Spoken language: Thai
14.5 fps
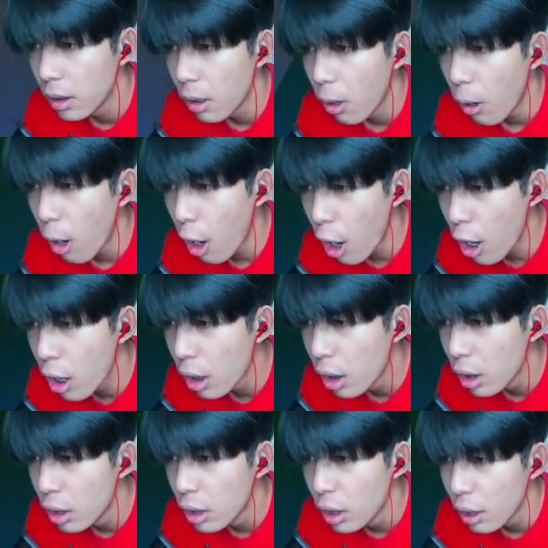โอ้
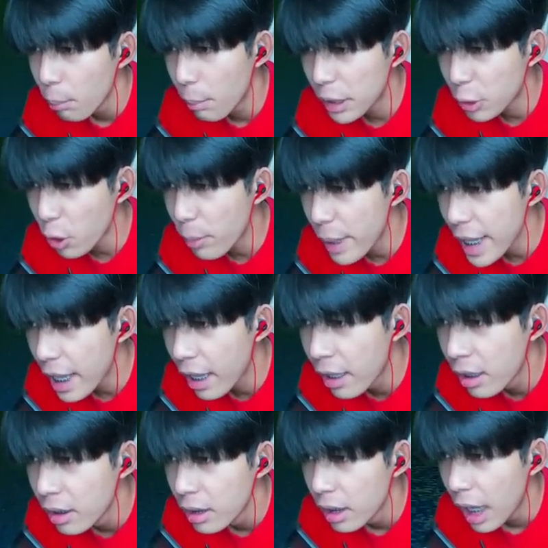มันตุยพี่
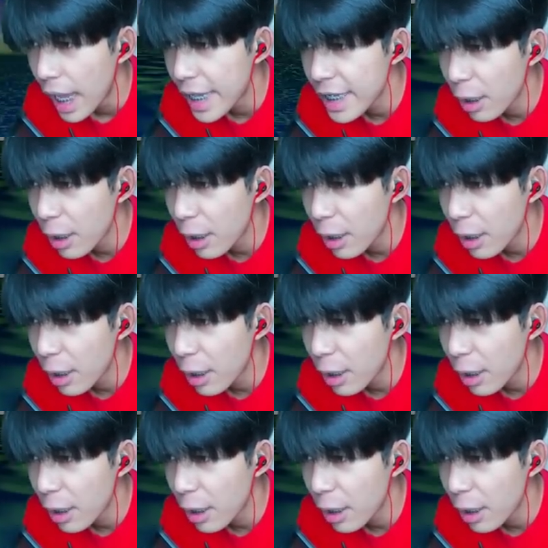ไอ้ยี่ข